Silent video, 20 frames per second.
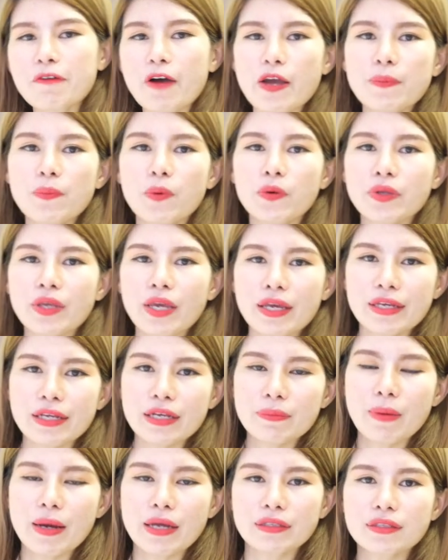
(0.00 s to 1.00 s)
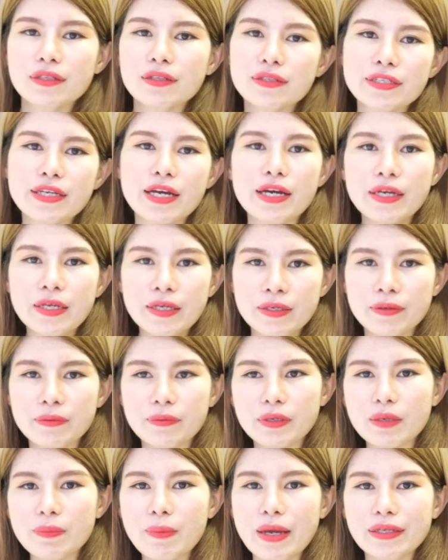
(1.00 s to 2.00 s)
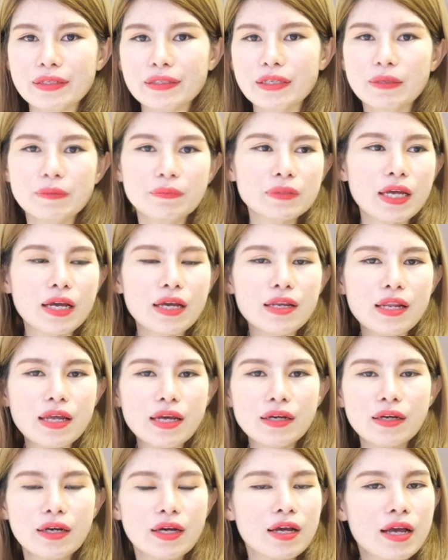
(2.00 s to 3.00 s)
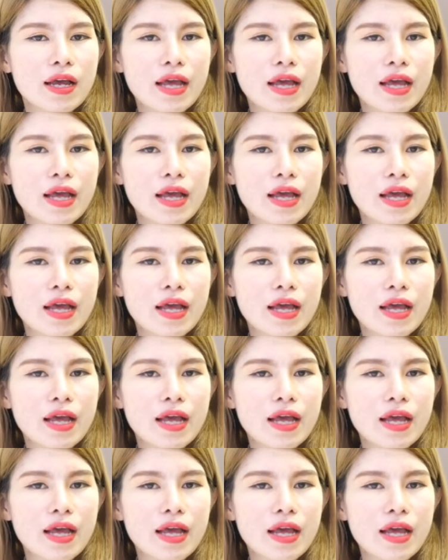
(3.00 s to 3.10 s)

phải mỗi ngày các bạn thức dậy các bạn cảm thấy là